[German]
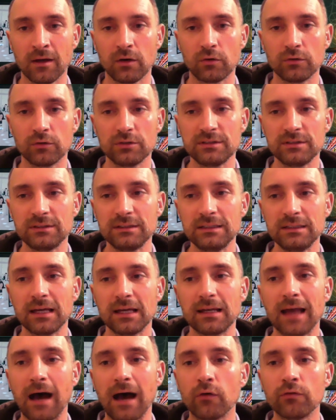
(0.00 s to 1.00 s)
und ich die
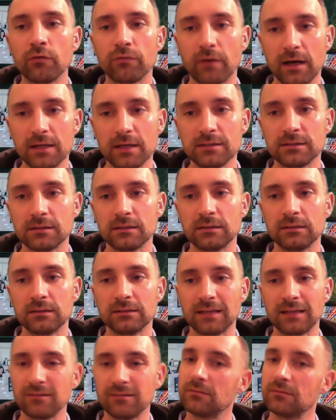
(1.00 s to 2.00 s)
dann aufweiche,
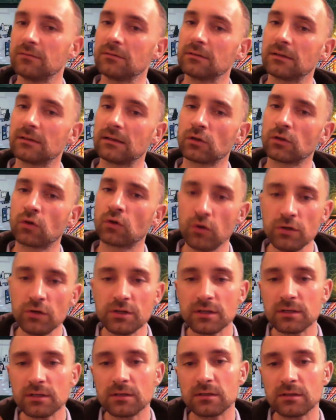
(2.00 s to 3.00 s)
dann
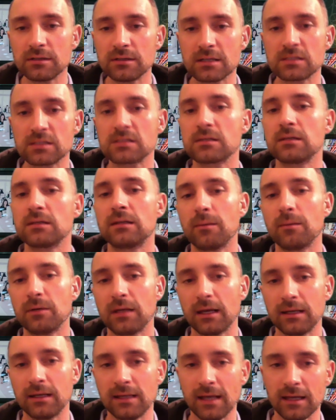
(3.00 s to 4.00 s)
könnte das damit
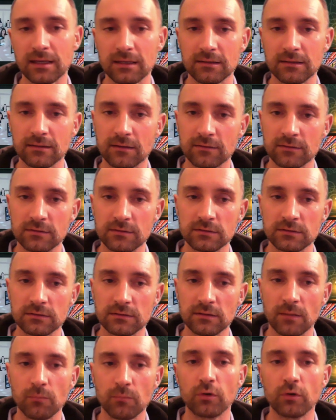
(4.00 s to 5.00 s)
einhergehen, dass ich
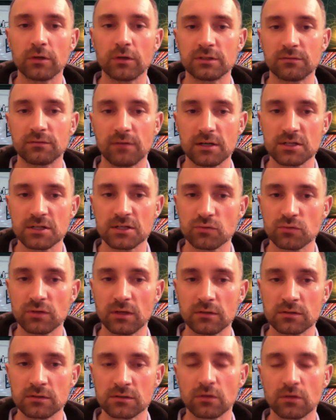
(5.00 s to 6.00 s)
ja möglicherweise so
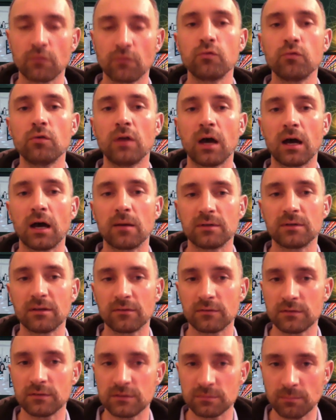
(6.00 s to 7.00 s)
das Gefühl habe,
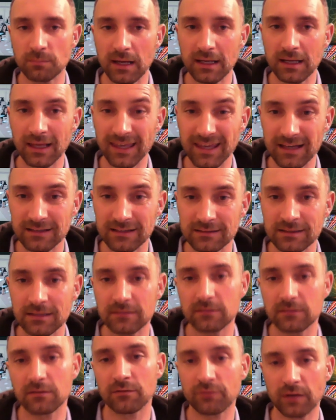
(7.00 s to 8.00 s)
dass ich meine Realität
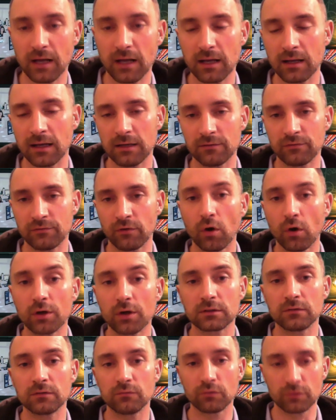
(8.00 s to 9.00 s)
in der Vergangenheit
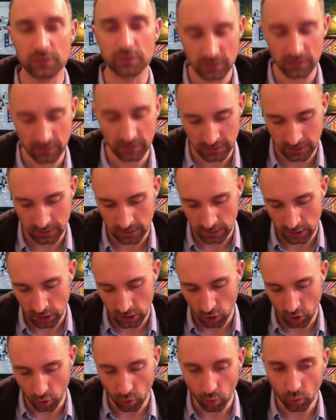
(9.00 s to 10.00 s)
verleugnen würde
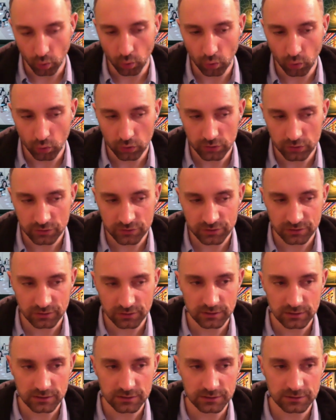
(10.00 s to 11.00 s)
und
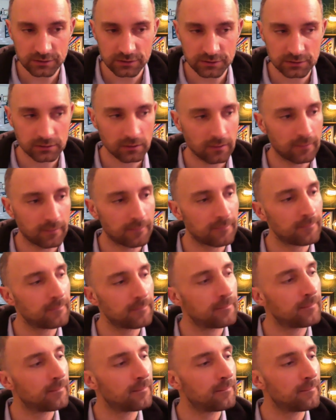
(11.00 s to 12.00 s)
ich
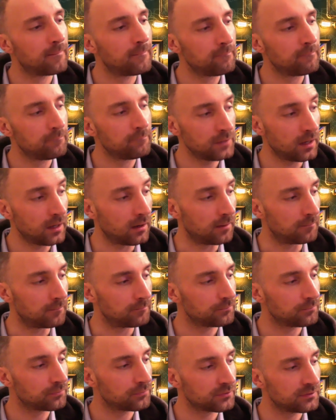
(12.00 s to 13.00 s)
ja
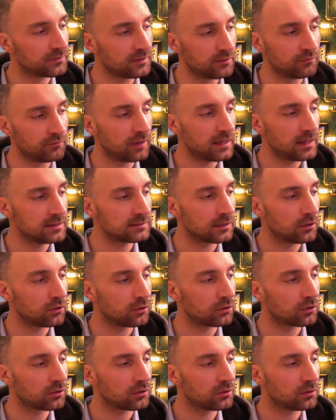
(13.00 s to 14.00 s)
dann vielleicht
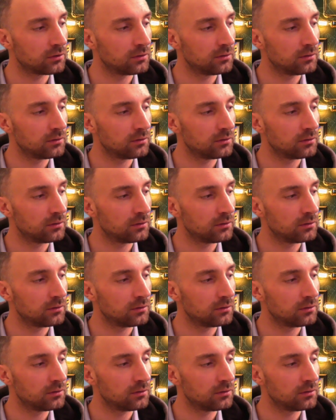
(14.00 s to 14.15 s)
auch